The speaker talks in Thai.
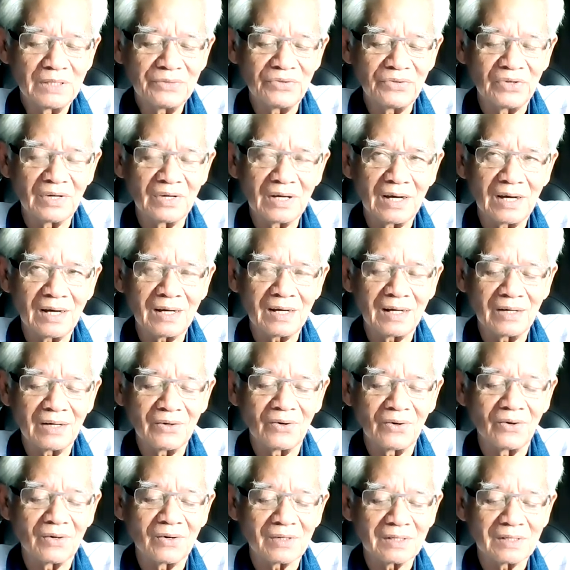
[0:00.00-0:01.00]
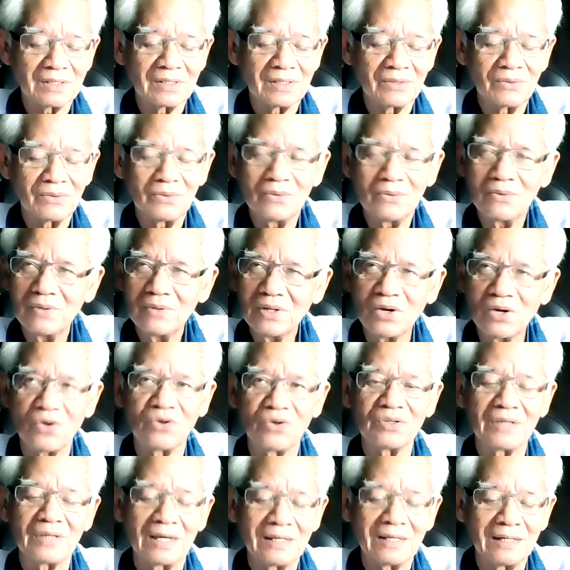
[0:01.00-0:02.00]
สินค้าขาออก โอ้ยของ
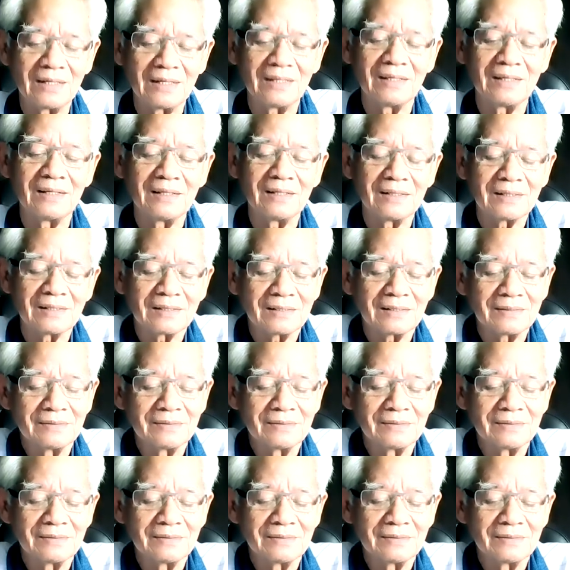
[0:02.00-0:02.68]
ไทยดีๆเลย